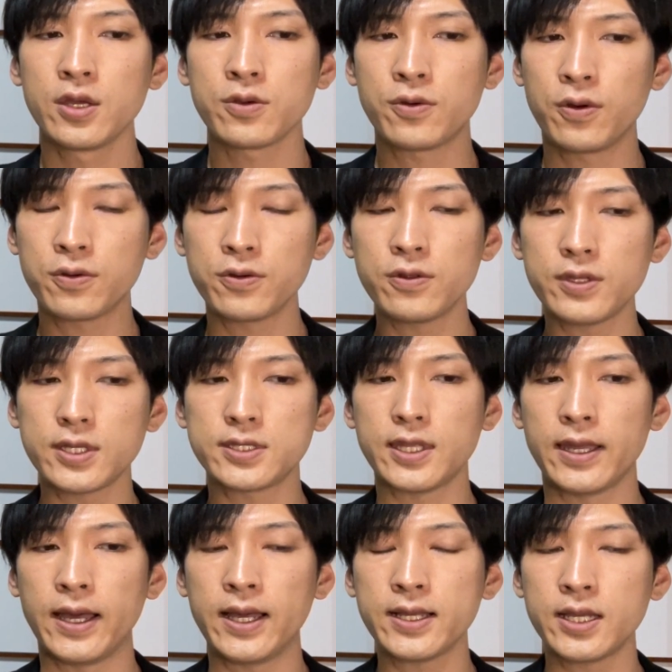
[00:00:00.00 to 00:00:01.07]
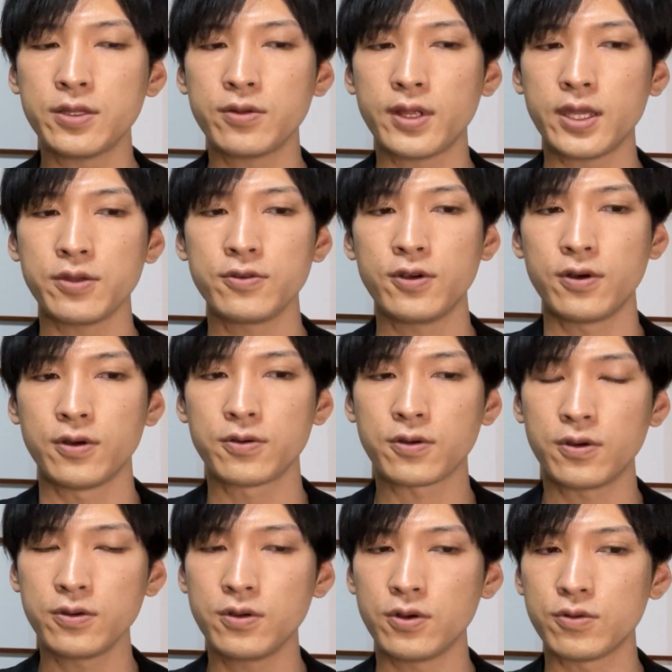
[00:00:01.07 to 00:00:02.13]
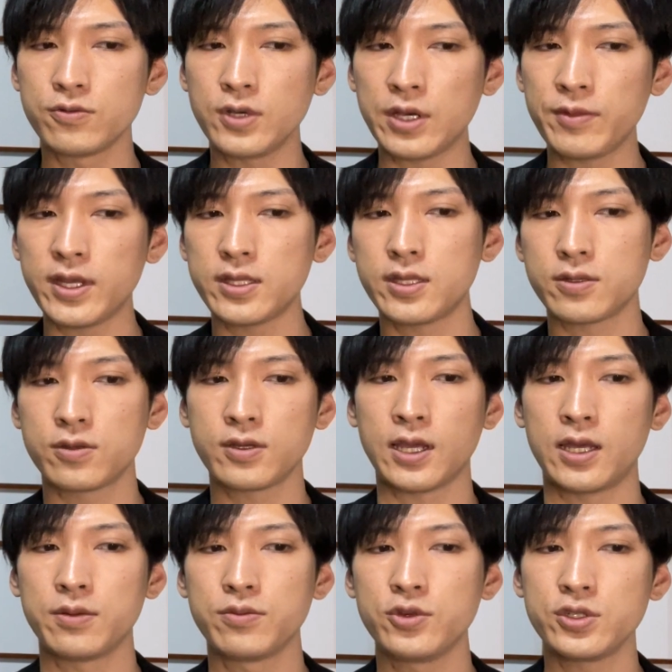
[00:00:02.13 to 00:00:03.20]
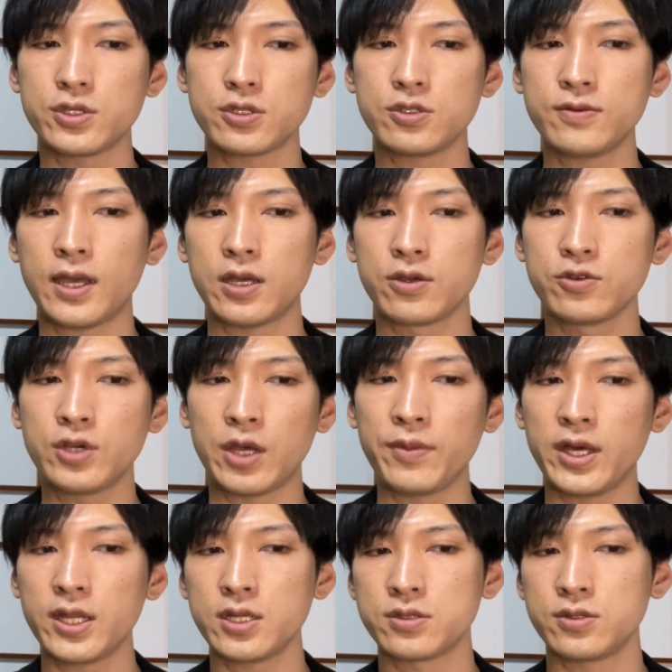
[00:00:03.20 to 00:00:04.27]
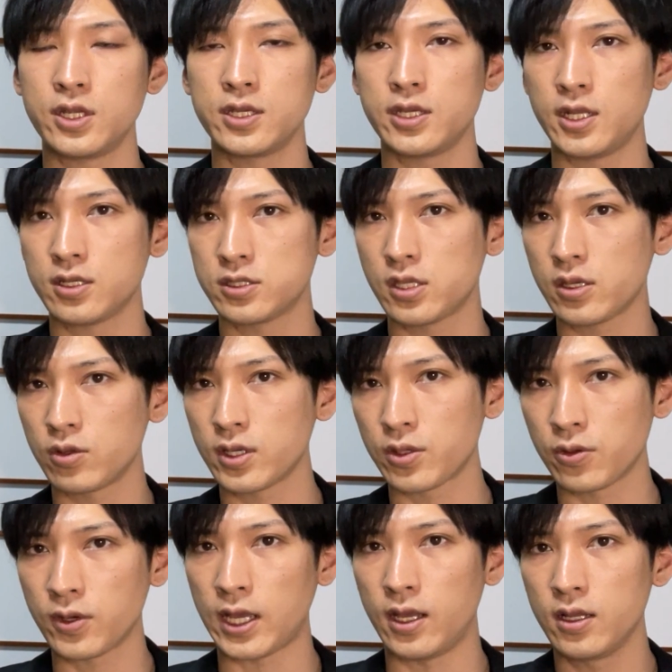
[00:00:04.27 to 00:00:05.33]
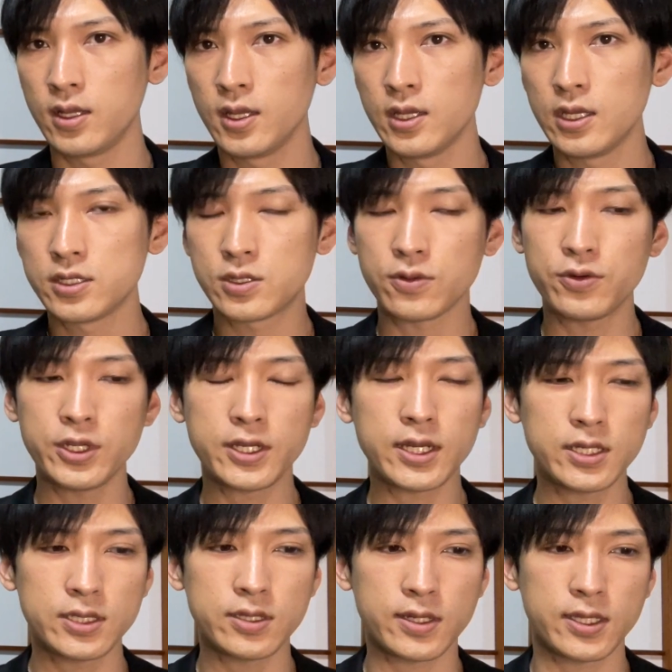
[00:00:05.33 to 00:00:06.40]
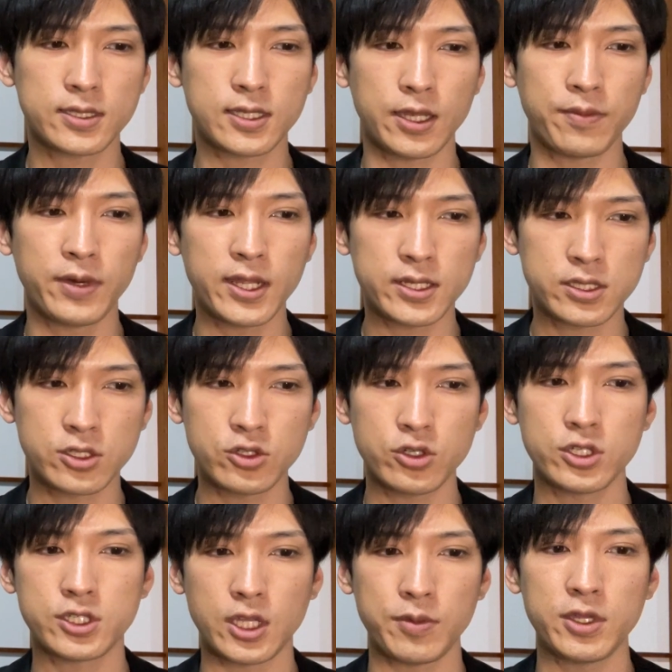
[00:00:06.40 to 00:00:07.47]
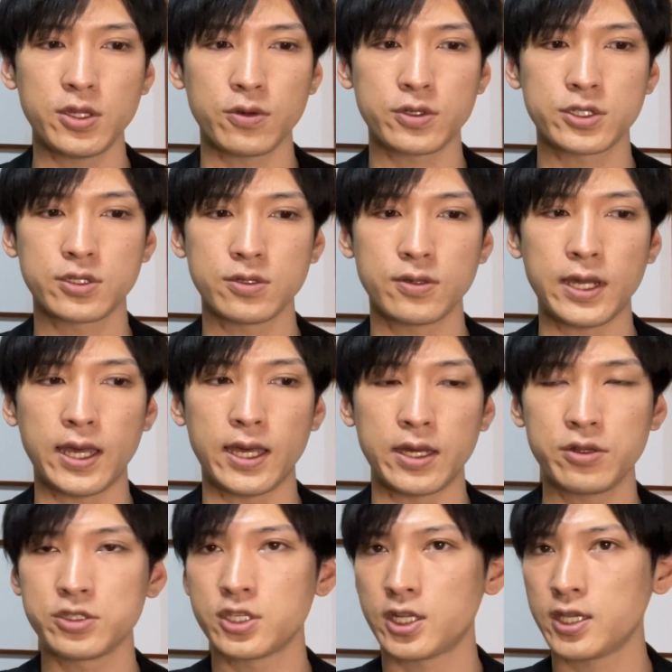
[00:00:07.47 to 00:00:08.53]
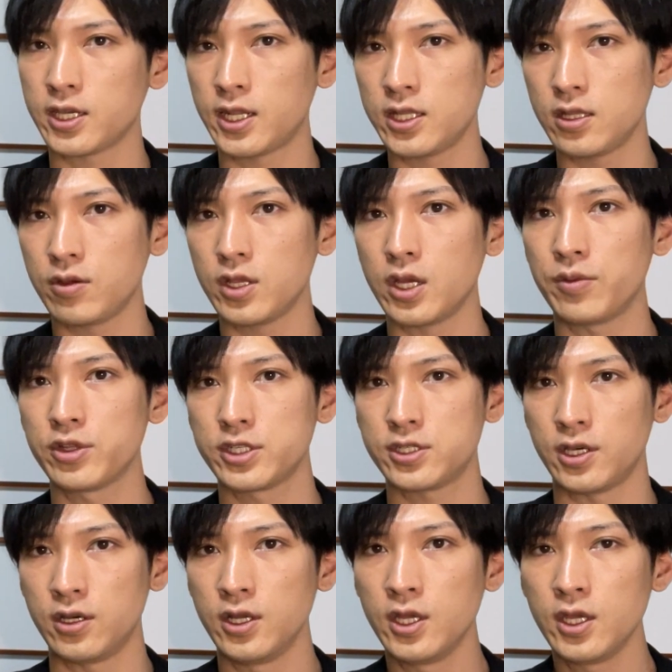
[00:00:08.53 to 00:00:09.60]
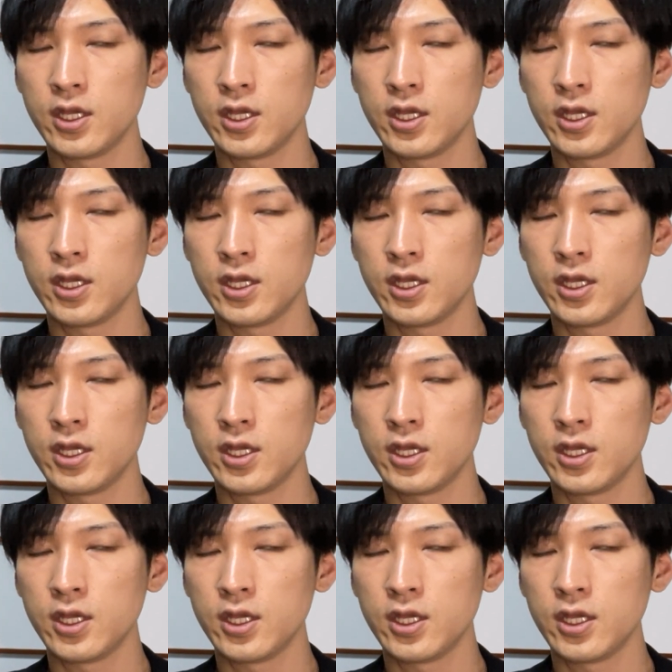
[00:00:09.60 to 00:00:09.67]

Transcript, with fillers: ここのですね、赤のラインを今後上回ってくるか、もしくは上回らずに下落してくるかどうか、そこに関してはですね、まだ注意して見ておく必要があるんじゃないかなっていうふうに思うんですよ。